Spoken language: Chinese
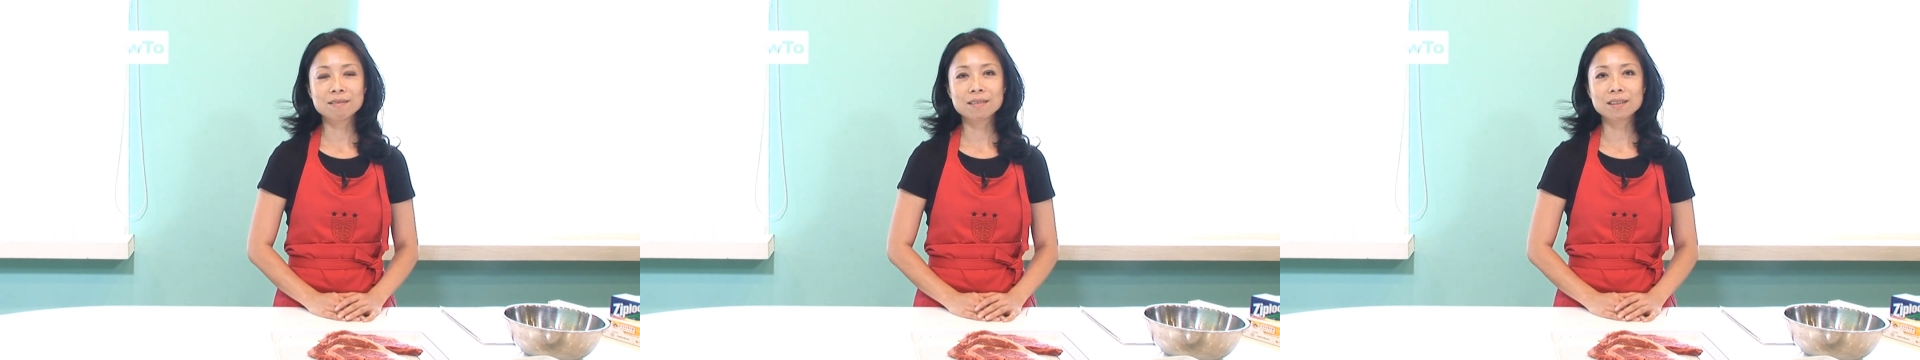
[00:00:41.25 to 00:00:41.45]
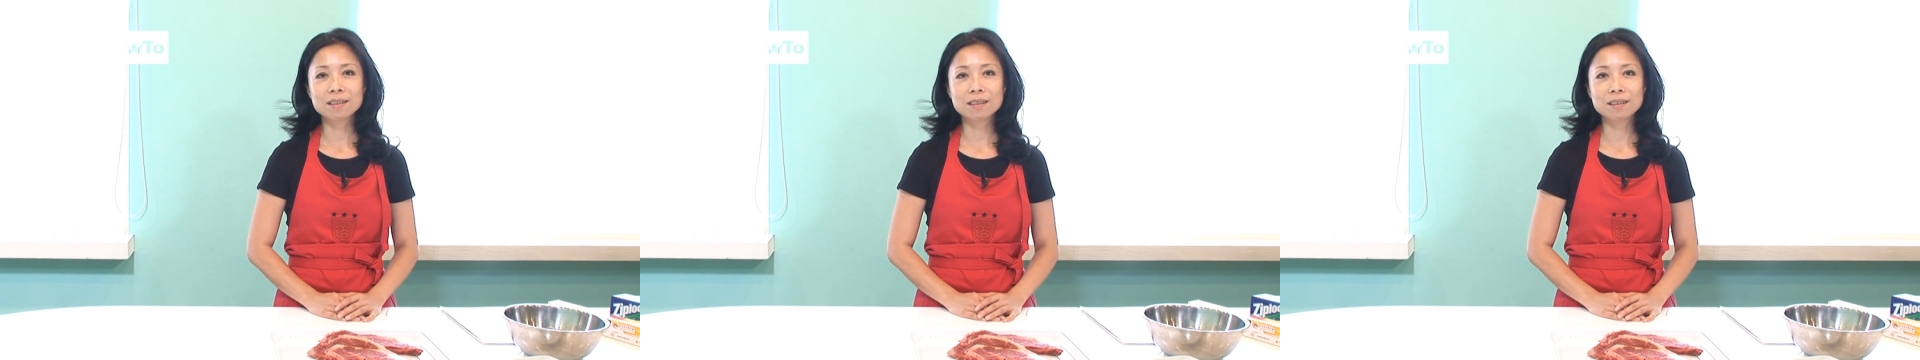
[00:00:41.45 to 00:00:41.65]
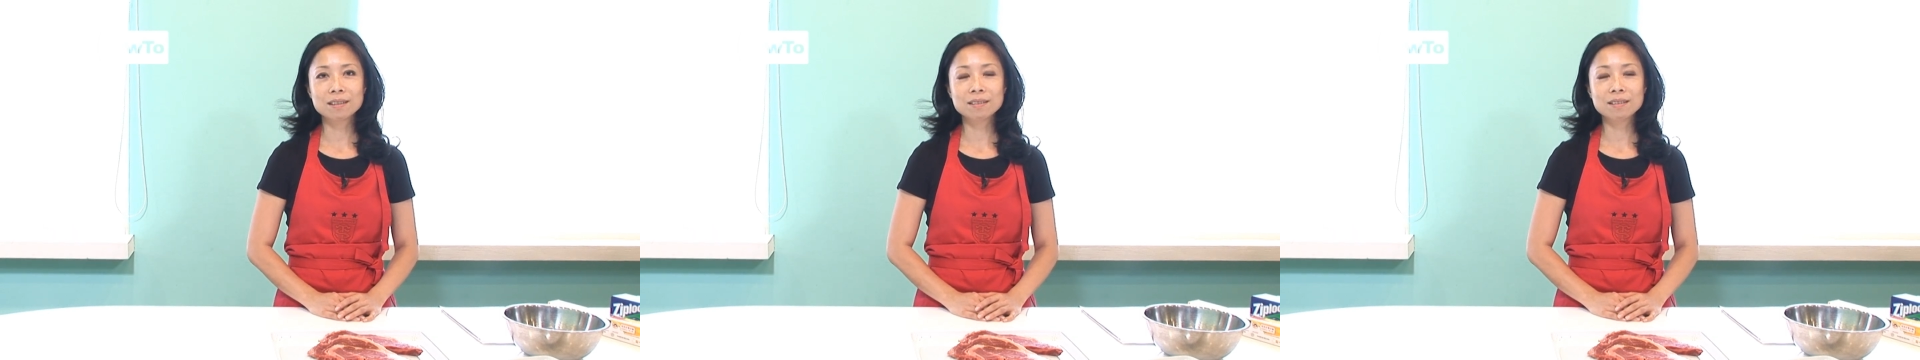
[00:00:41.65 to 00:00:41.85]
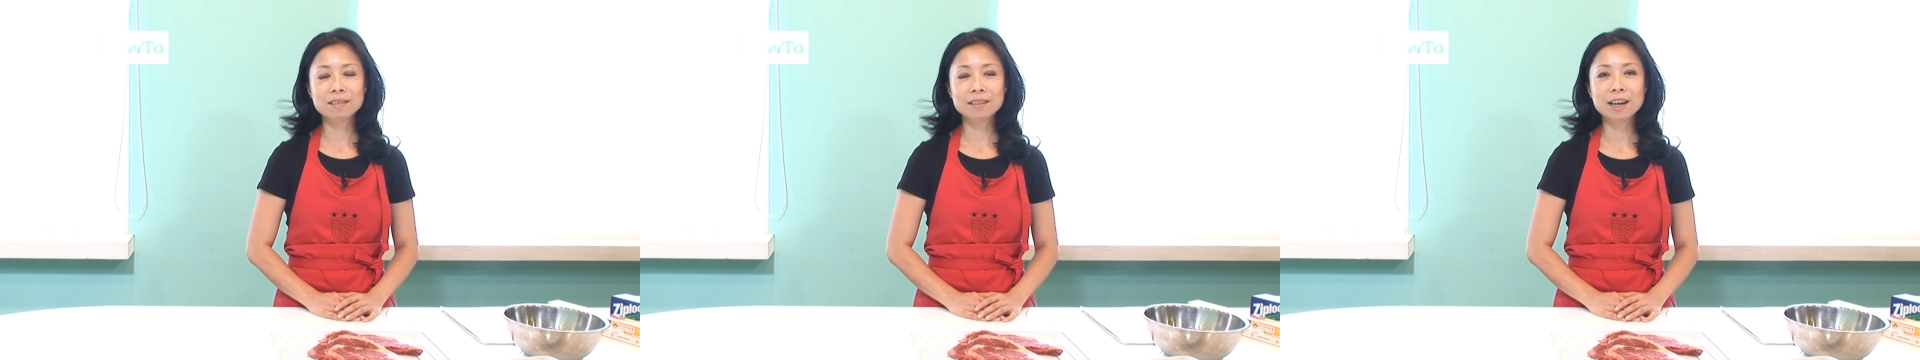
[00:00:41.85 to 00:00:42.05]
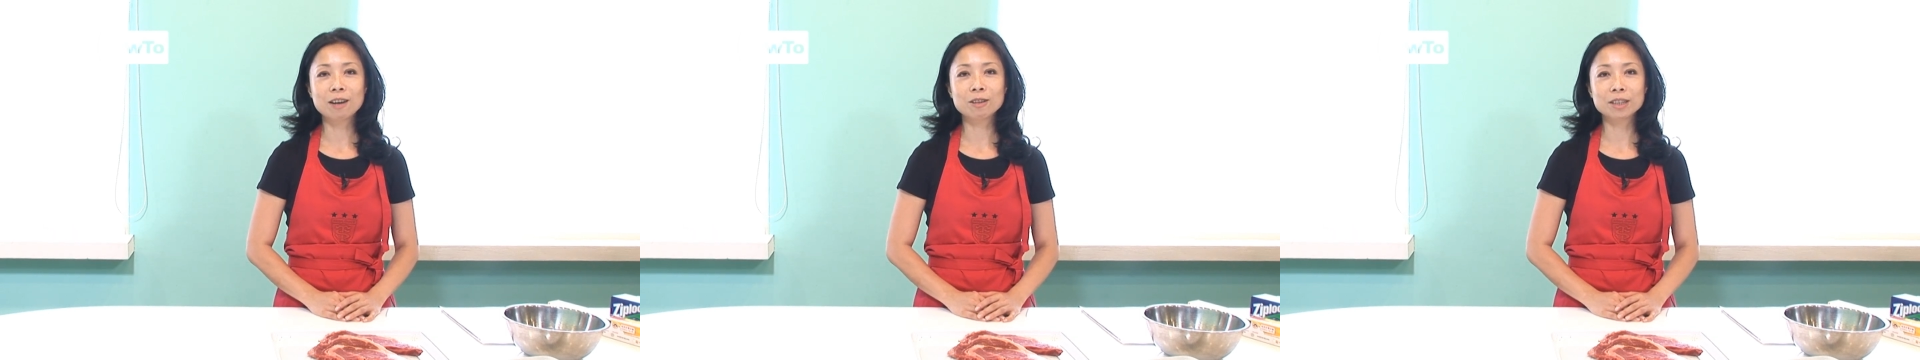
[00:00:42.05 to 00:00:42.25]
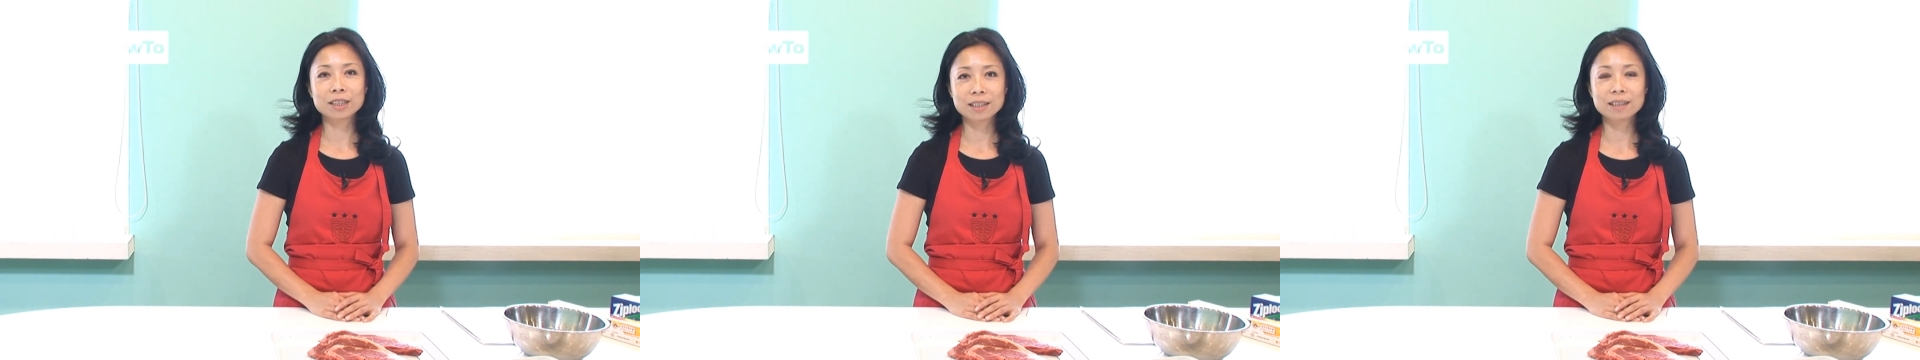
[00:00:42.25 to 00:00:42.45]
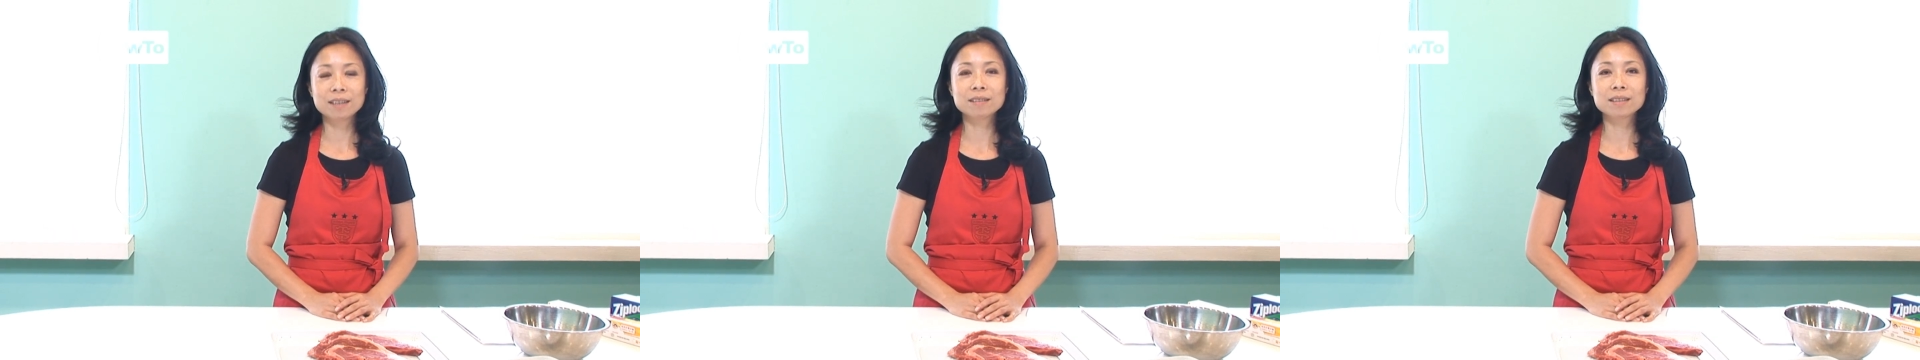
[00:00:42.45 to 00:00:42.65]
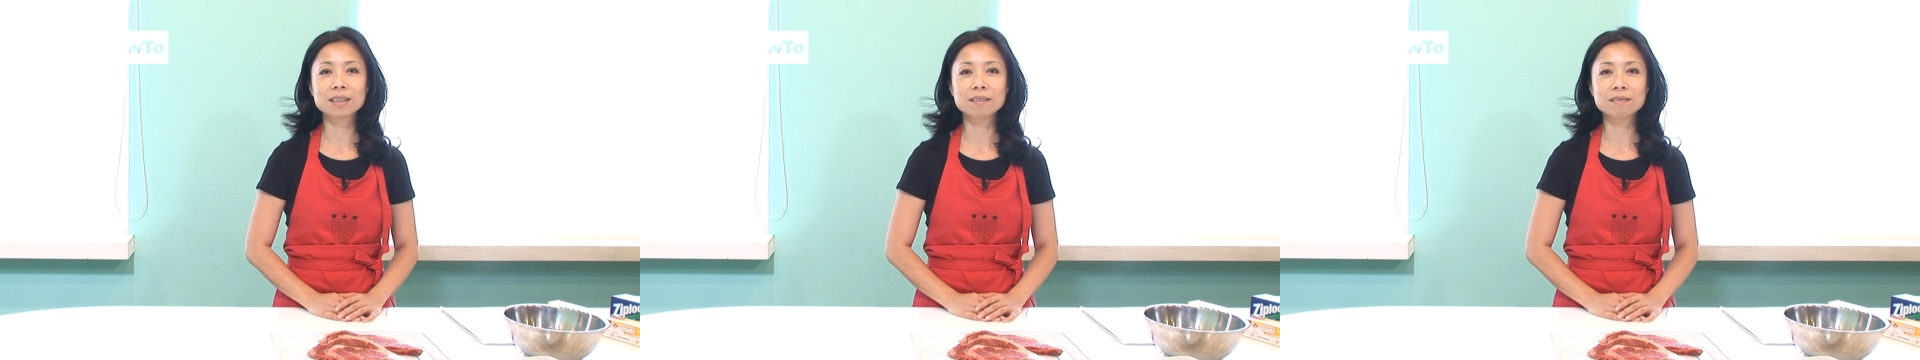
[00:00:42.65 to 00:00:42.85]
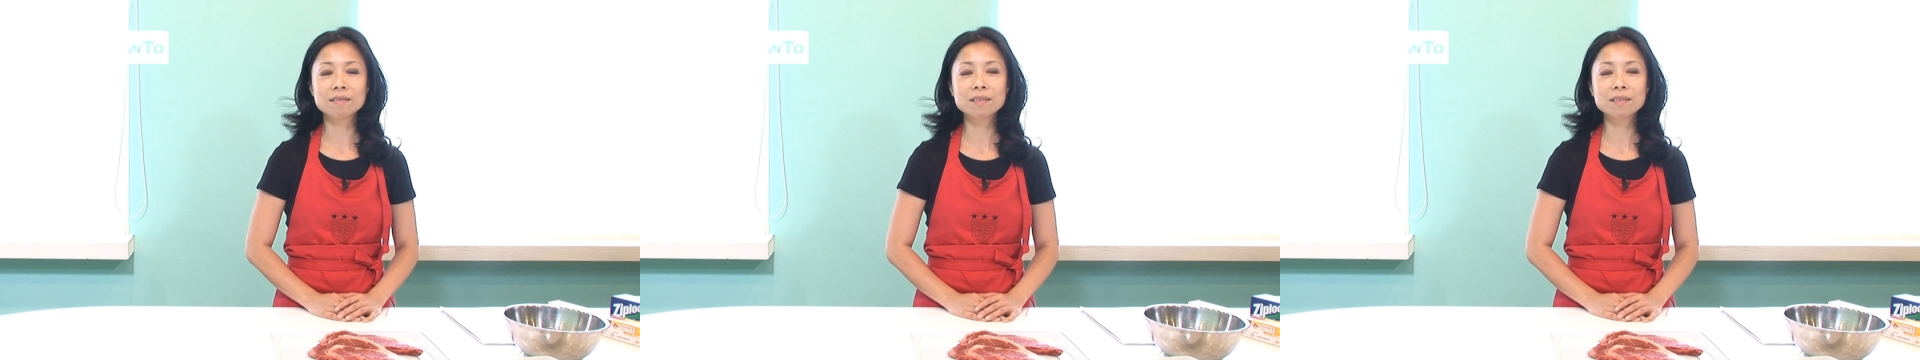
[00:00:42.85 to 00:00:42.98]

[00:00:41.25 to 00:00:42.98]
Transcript: 的料理课程。